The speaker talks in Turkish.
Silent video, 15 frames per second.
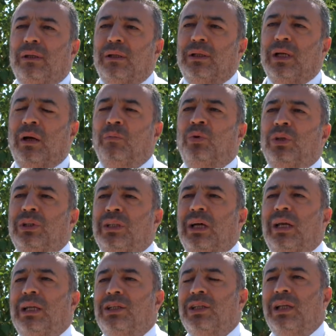kamu
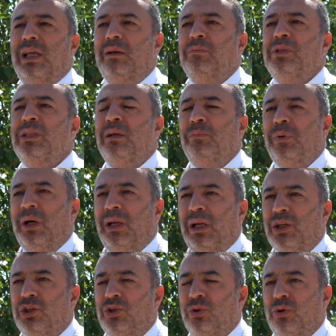idarecilerimizle
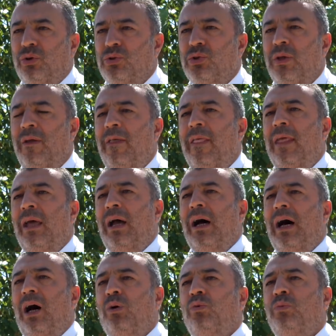paylaşıyoruz.
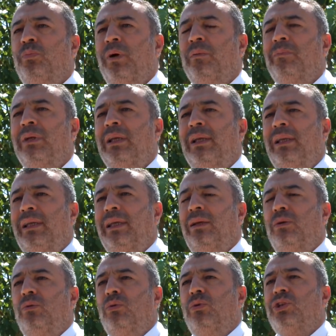Avrupa Birliği
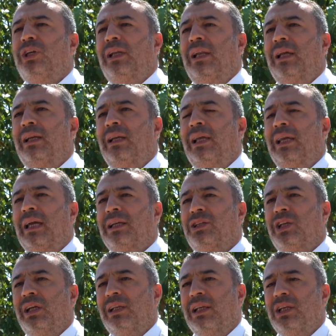ülkelerine
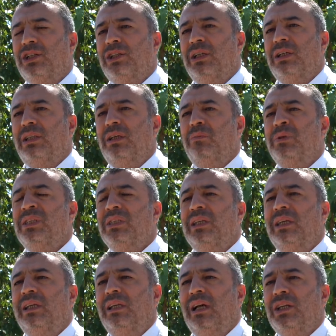gerçekleştirdiğimiz
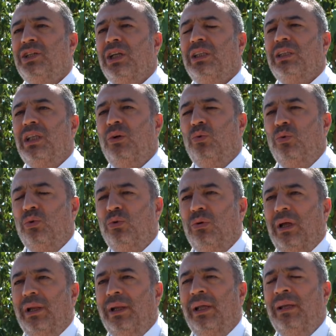ihracatta
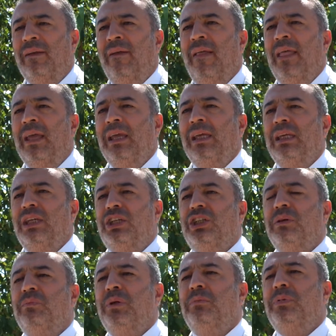uygulanan
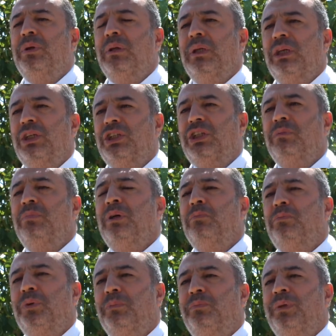2000, 2000
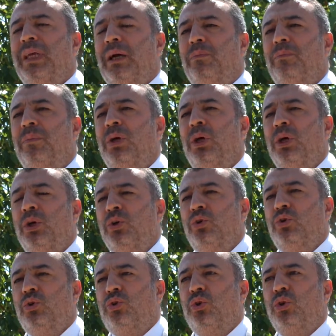ppm
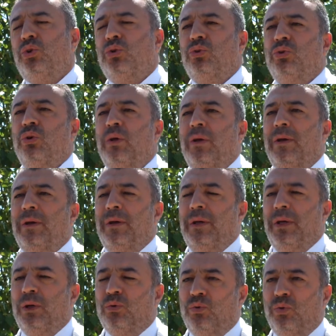kükürt
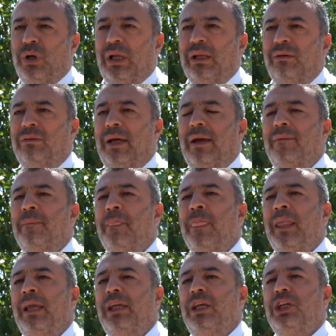e, kuralı ve
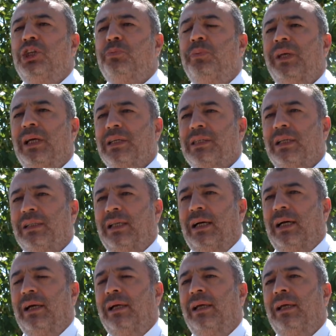iç
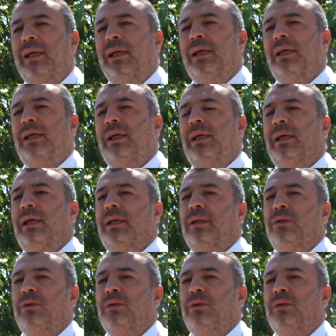piyasada e,